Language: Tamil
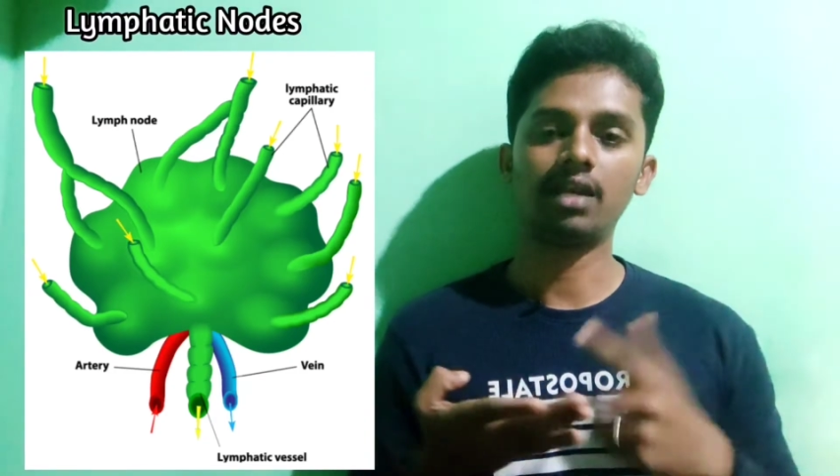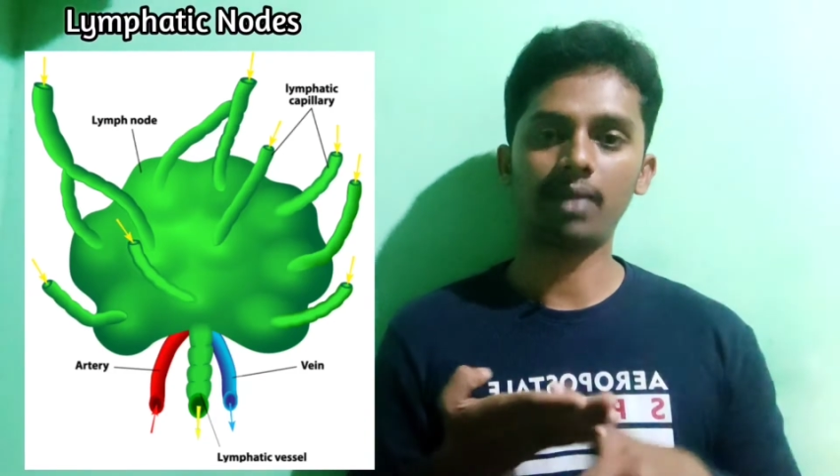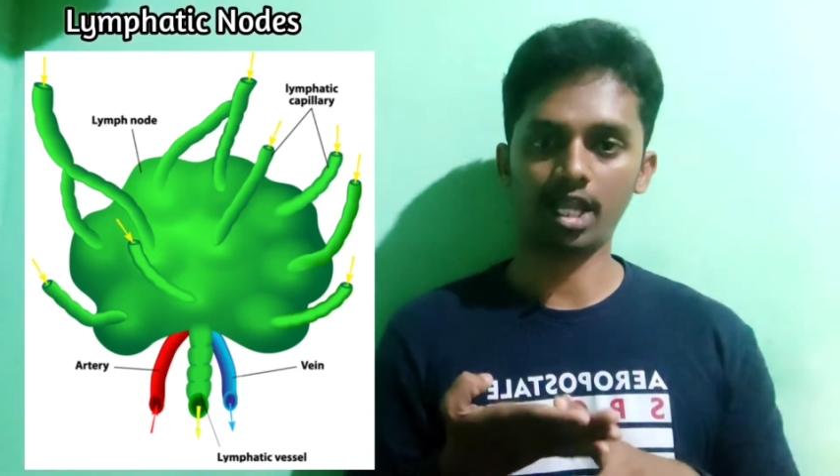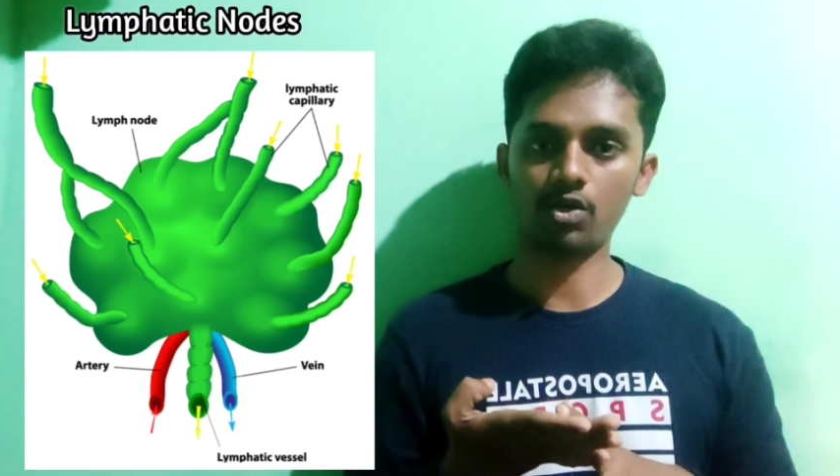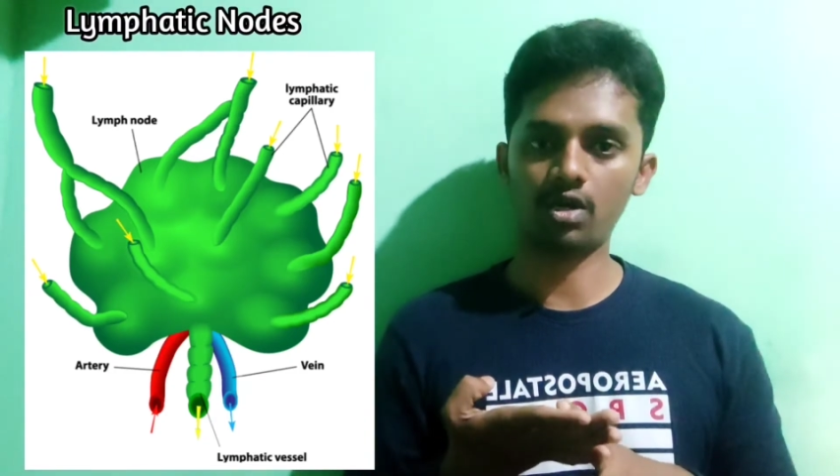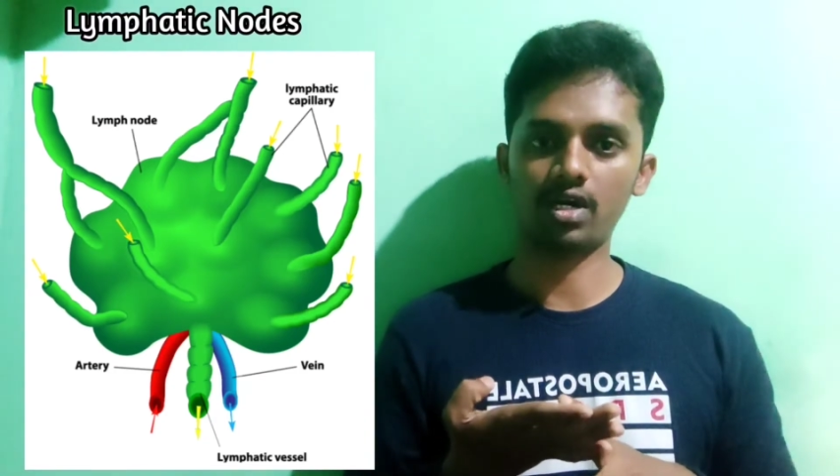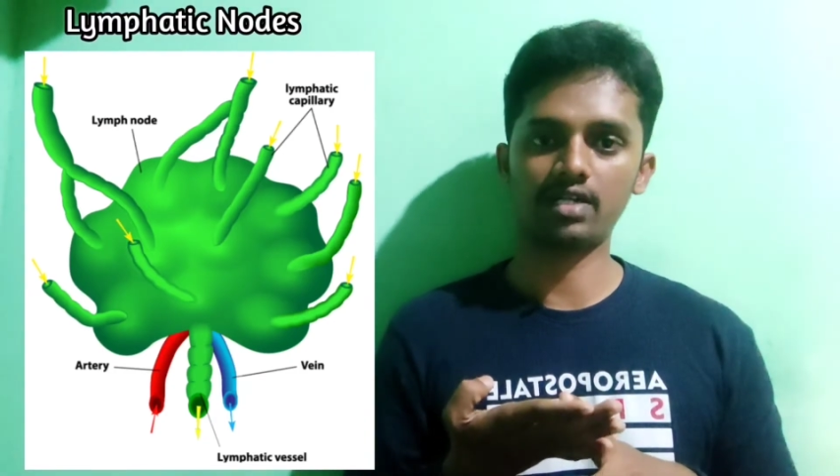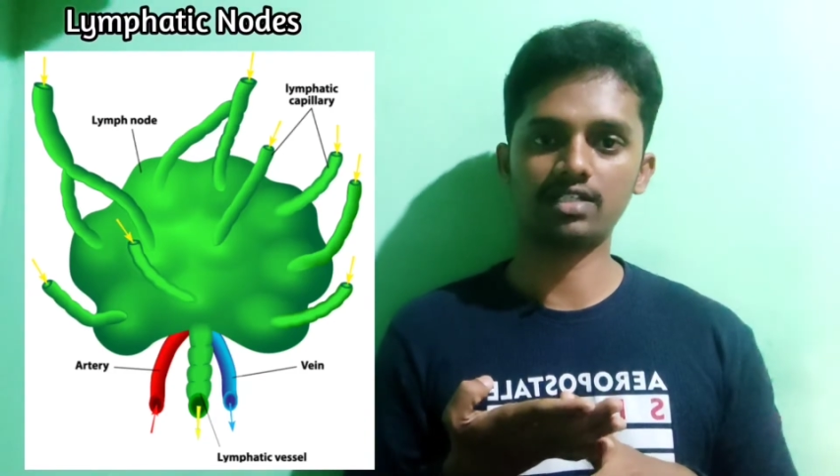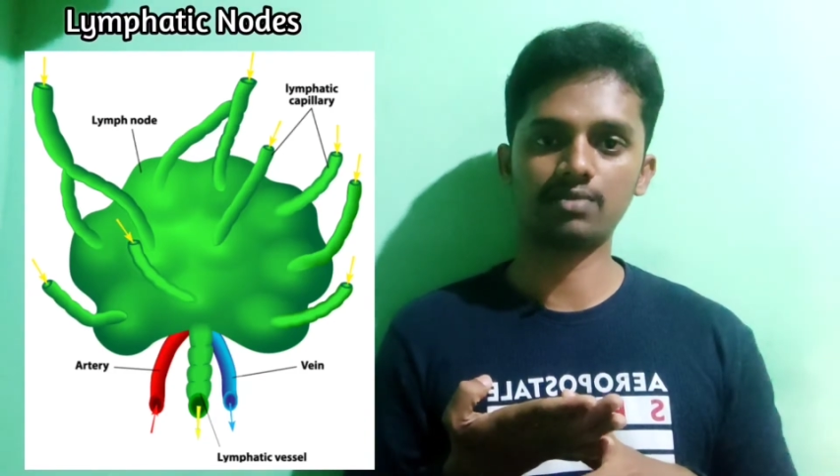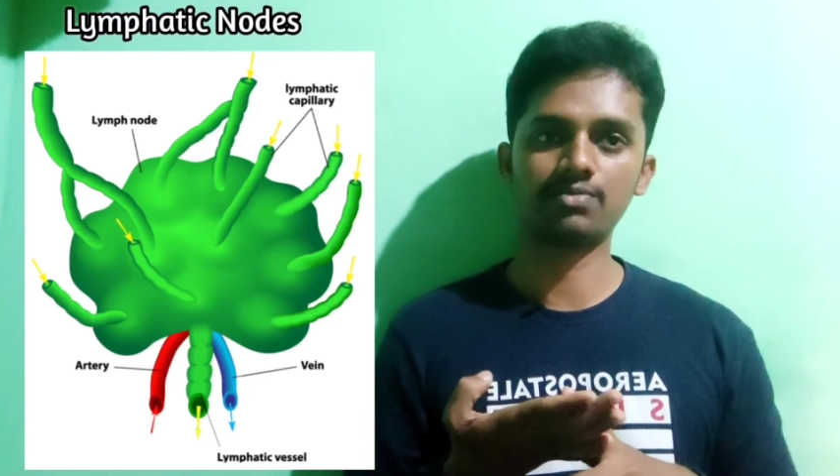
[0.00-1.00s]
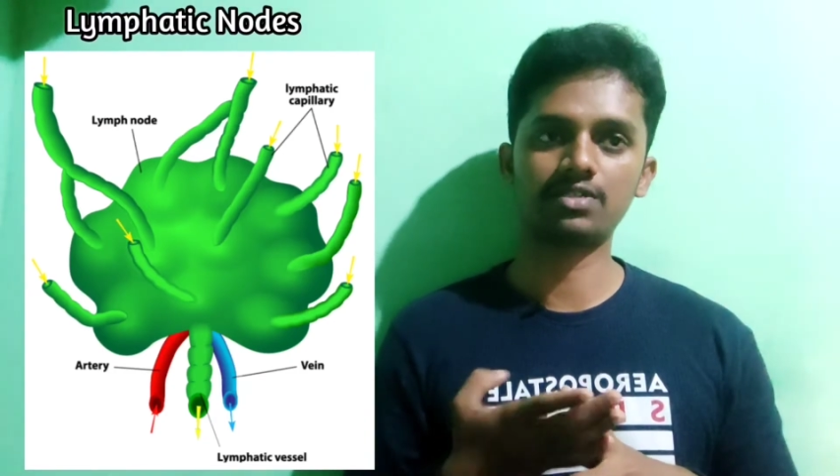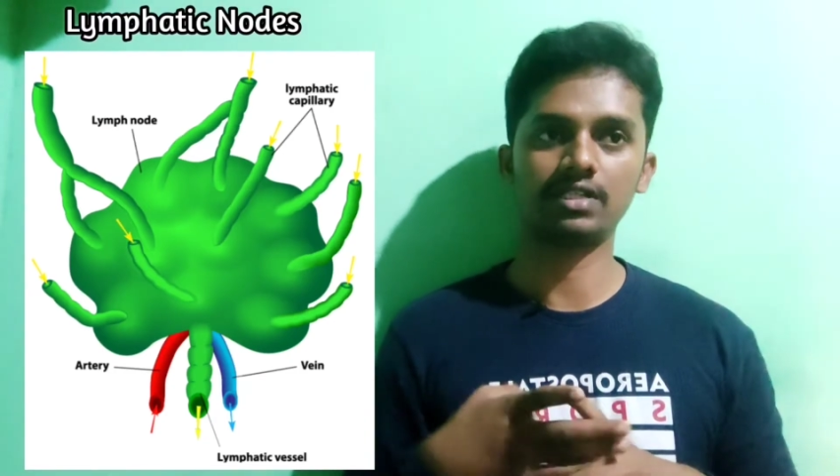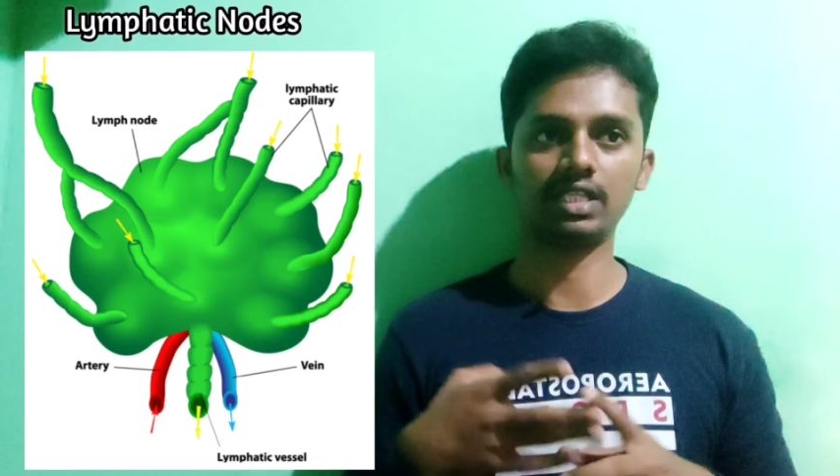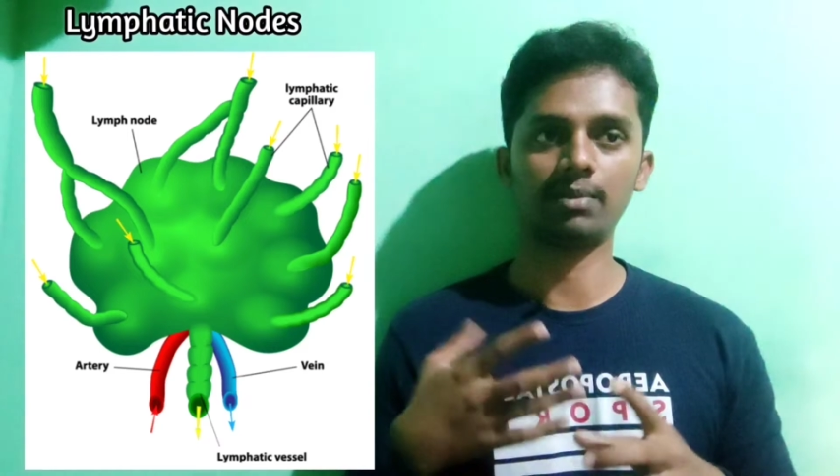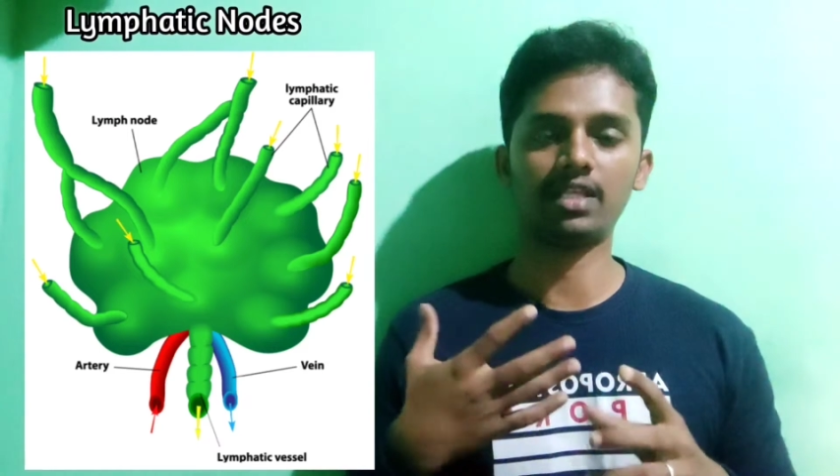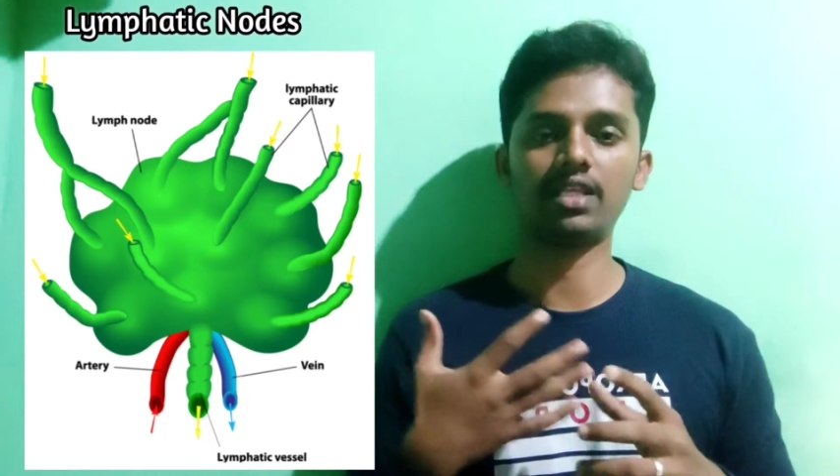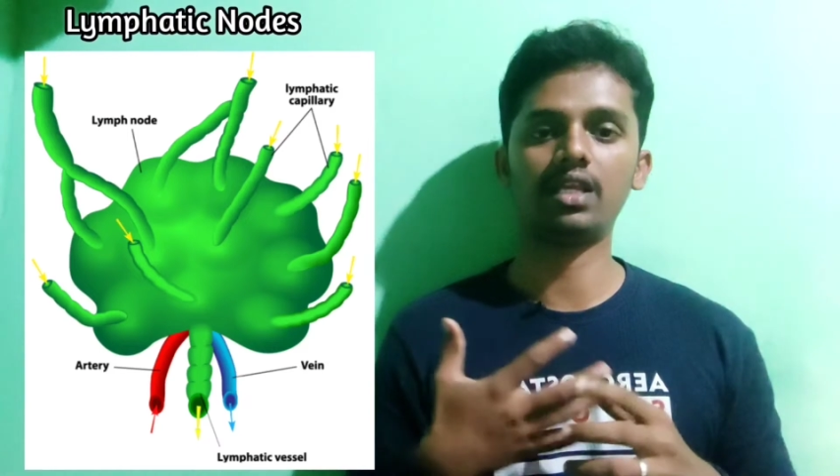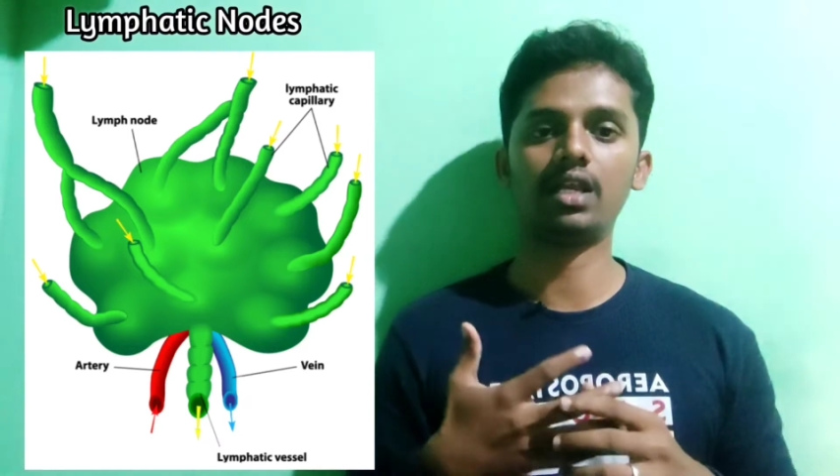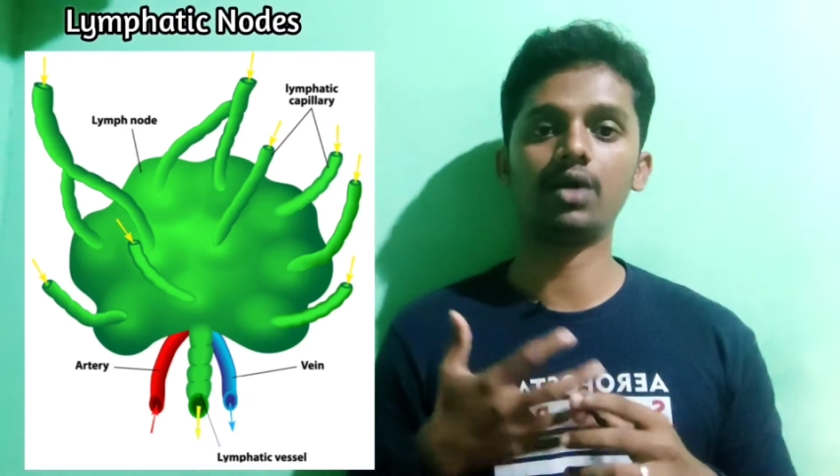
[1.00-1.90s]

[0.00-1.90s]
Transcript: தென் மைக்ரோ ஆர்கானிசம்ஸ் இந்த மாதிரி